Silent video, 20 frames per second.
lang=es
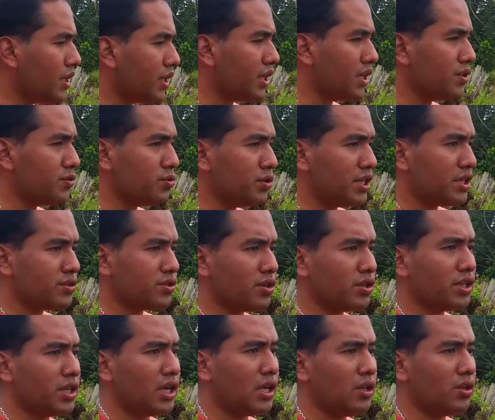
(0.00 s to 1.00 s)
que es una
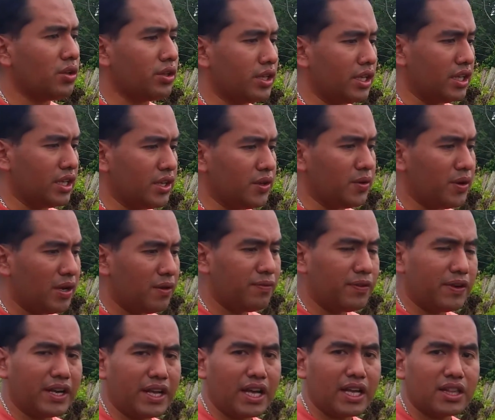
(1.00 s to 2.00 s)
zona donde el nivel
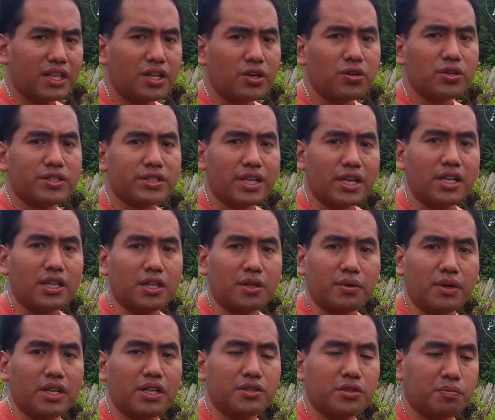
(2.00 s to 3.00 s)
freático está a
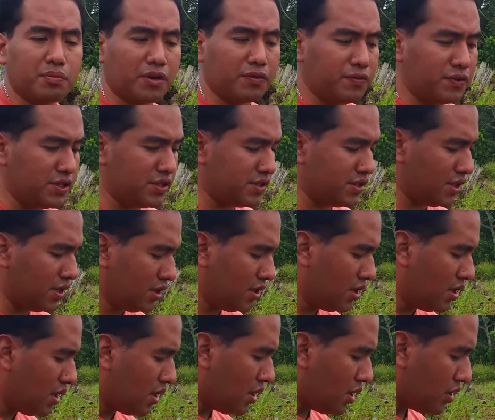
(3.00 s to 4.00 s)
nivel de superficie,
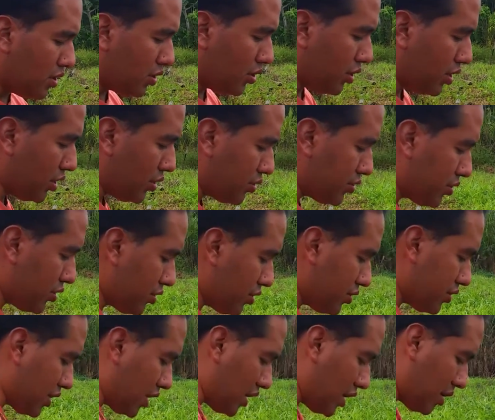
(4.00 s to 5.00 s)
donde
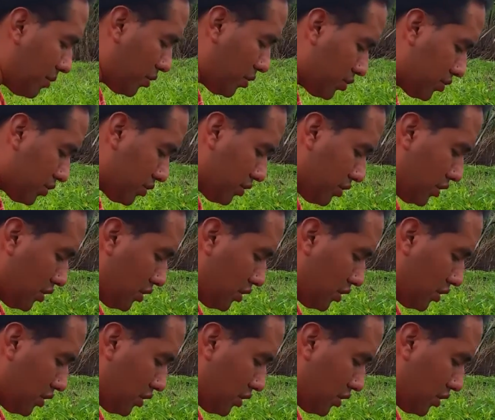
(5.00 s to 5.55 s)
nosotros tenemos